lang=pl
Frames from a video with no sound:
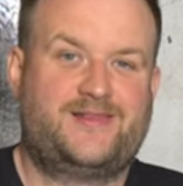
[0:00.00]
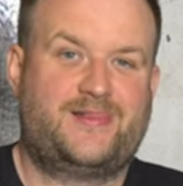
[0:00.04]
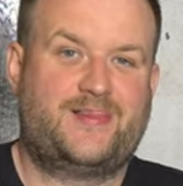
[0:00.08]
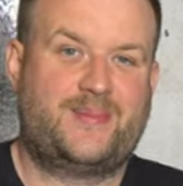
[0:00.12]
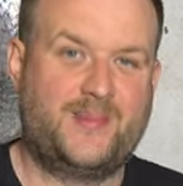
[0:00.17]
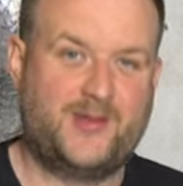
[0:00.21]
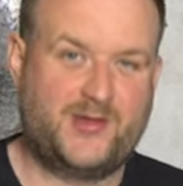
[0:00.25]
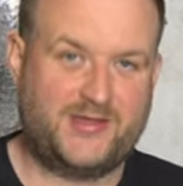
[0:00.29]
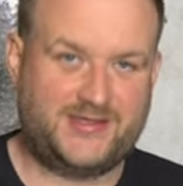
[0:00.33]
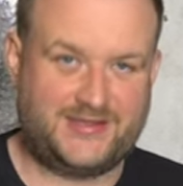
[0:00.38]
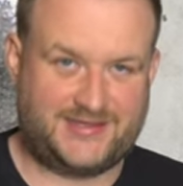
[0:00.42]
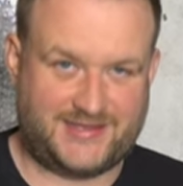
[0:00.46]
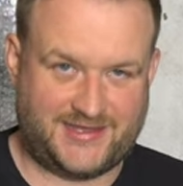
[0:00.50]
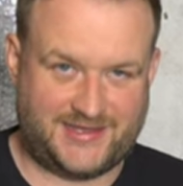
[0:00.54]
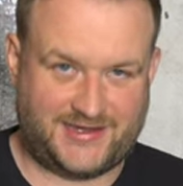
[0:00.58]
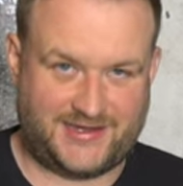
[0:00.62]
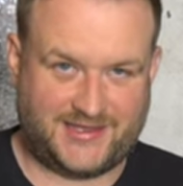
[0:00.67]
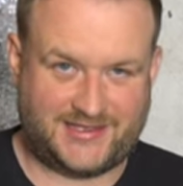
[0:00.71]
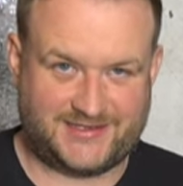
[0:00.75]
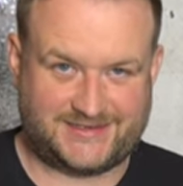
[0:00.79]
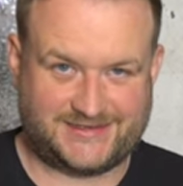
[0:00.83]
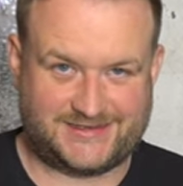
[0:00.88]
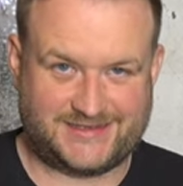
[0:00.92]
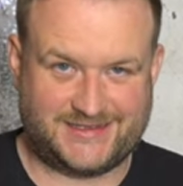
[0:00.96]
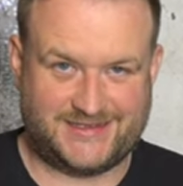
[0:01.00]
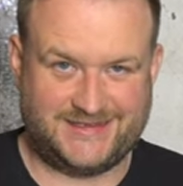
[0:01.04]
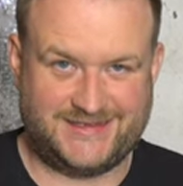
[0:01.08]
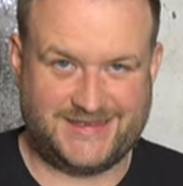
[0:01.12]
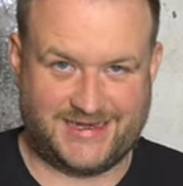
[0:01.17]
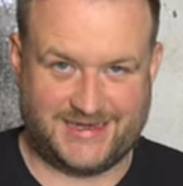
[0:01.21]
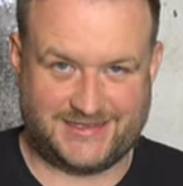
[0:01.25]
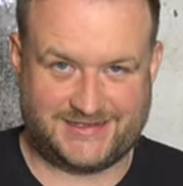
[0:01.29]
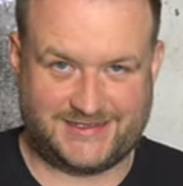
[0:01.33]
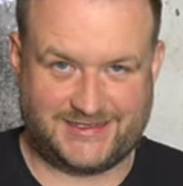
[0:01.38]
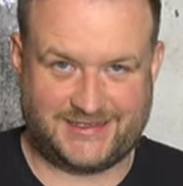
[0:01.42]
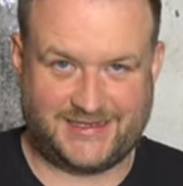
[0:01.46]
no i teraz nie
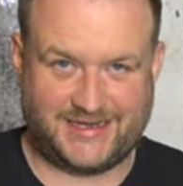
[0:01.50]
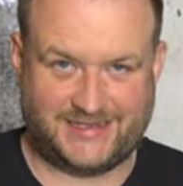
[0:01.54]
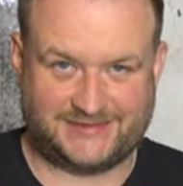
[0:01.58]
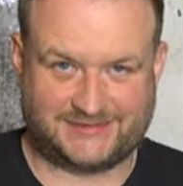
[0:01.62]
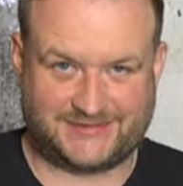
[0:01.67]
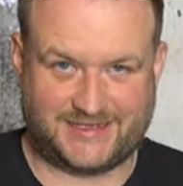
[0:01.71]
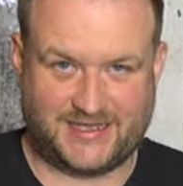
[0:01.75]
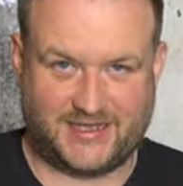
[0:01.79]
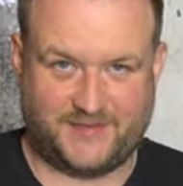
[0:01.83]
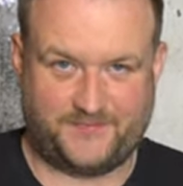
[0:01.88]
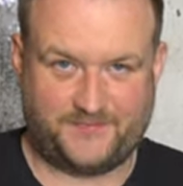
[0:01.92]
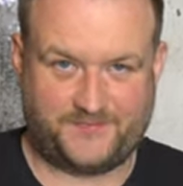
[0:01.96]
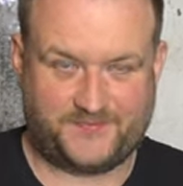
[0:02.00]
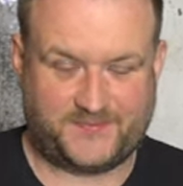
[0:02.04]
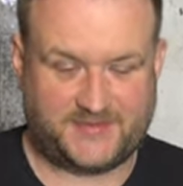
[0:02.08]
lada gratka.